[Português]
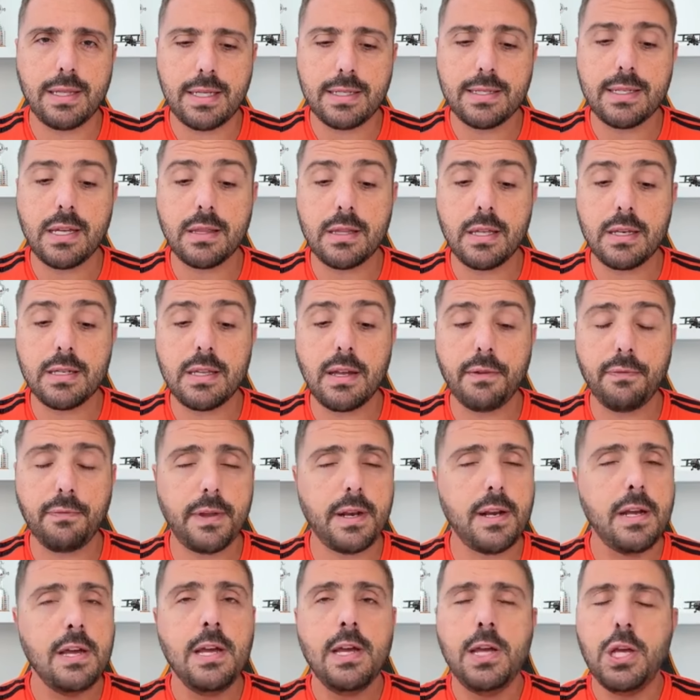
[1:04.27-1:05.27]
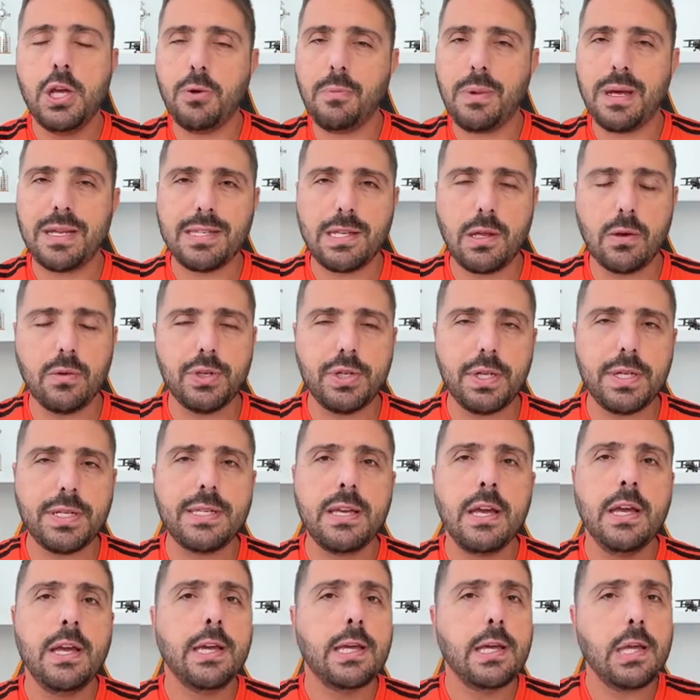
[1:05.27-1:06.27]
nessa terça-feira e o Marcelo
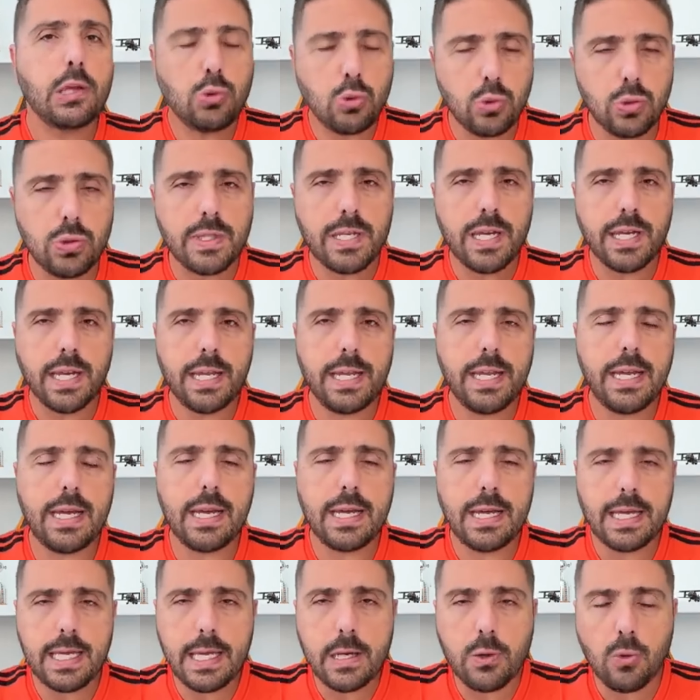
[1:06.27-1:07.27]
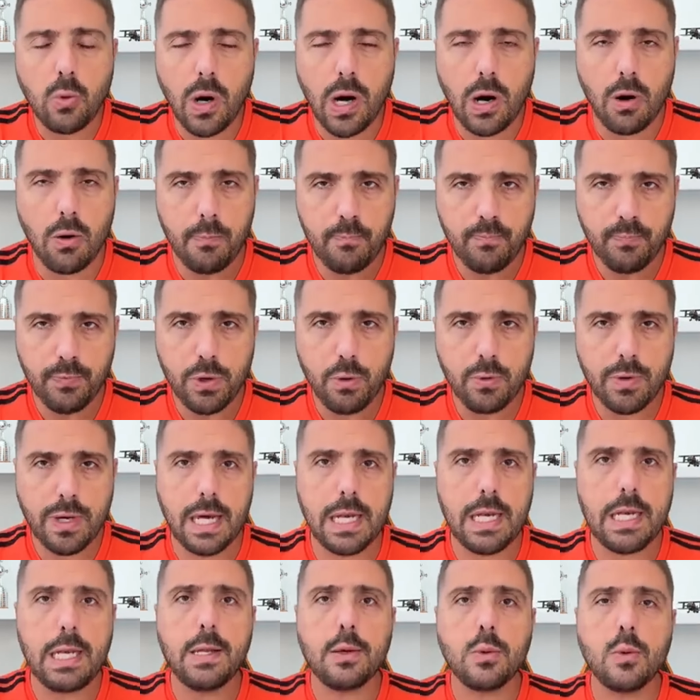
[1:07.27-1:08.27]
disse que tudo seguiria igual, que o
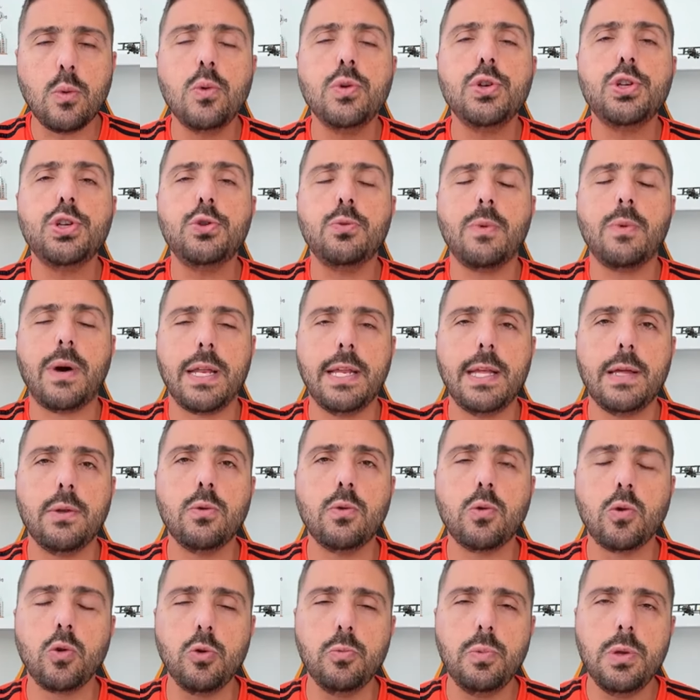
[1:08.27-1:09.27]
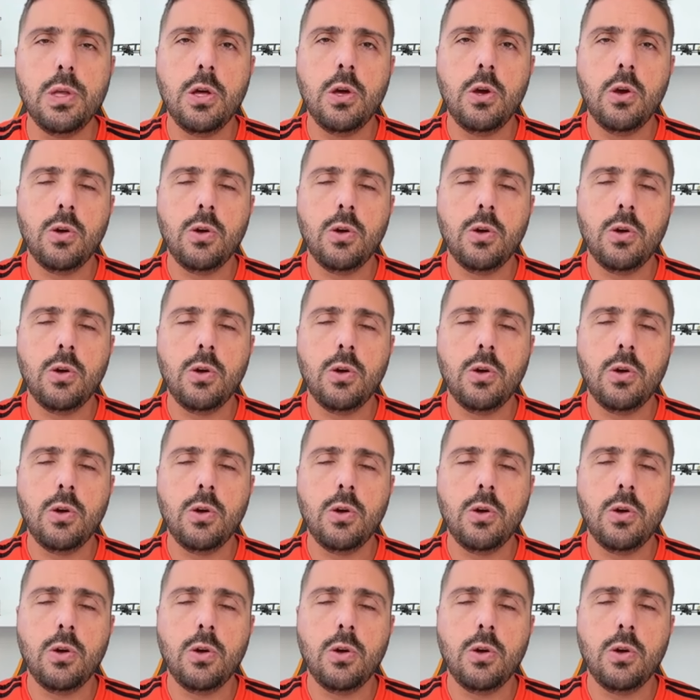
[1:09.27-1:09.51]
Carilli continuaria no clube.